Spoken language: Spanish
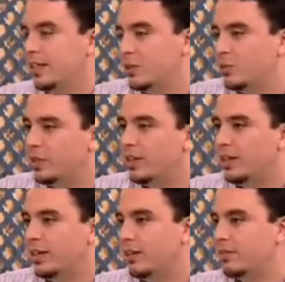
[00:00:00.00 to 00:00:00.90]

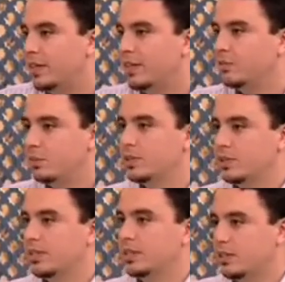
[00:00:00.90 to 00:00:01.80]
incluye África,
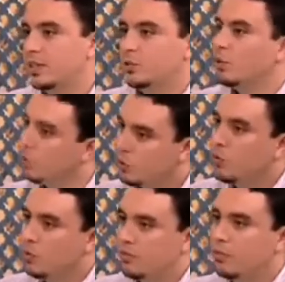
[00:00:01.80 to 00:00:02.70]
pues es,
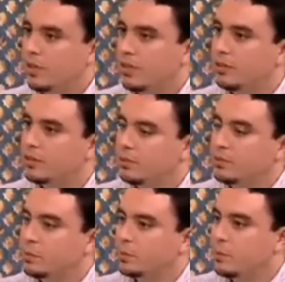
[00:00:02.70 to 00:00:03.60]
toda una fuerza, ¿no?
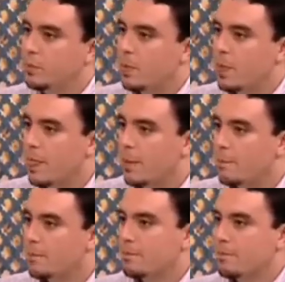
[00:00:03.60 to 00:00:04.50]
Es que la
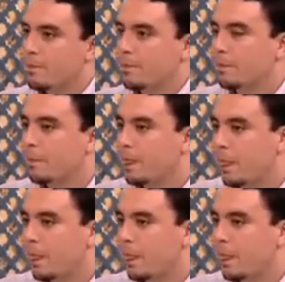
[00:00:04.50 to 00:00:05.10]
fuerza africana estuvo